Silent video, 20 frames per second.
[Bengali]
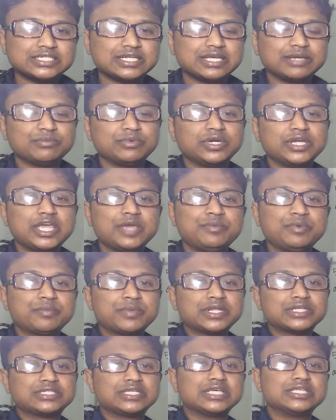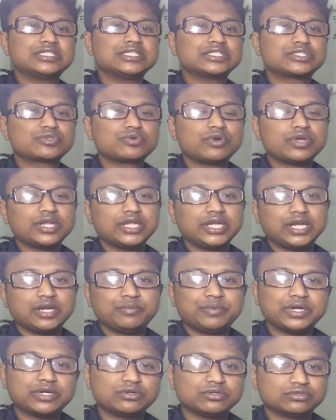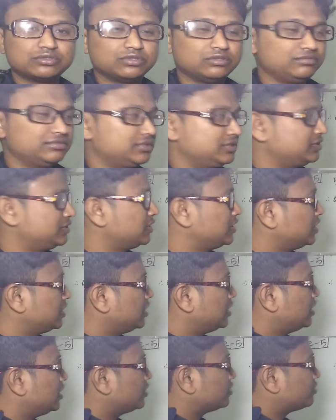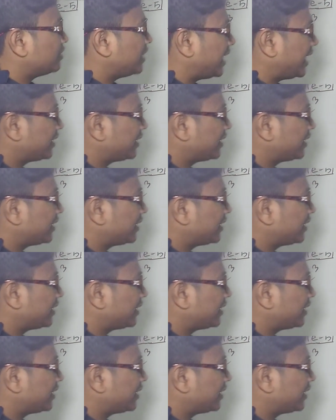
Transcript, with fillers: ইস্ট এবং এ বি মাইনাস এস স্কোয়ার এটা বের করতে হবে তো